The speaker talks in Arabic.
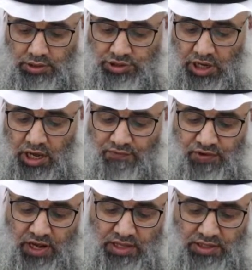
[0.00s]
جاء
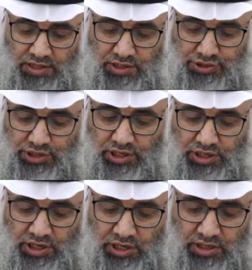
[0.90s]
في الحديث
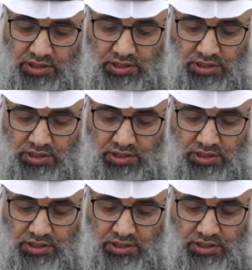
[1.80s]
الصحيح